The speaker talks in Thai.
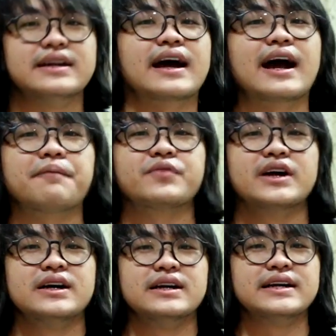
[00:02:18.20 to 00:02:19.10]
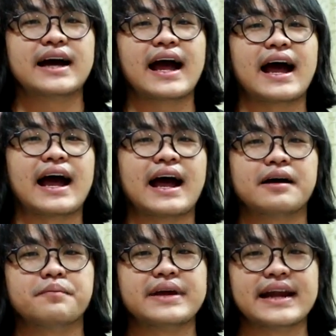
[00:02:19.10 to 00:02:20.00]
นะครับเนื้อหา
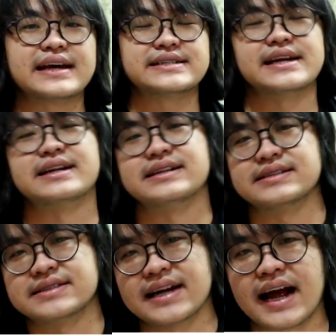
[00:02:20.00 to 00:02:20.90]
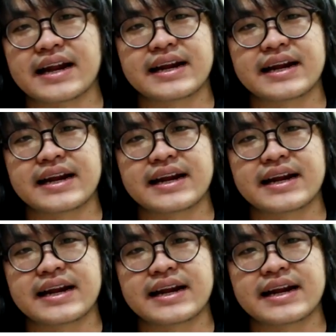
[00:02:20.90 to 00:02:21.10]
มีลิขสิทธิ์ ฉะนั้น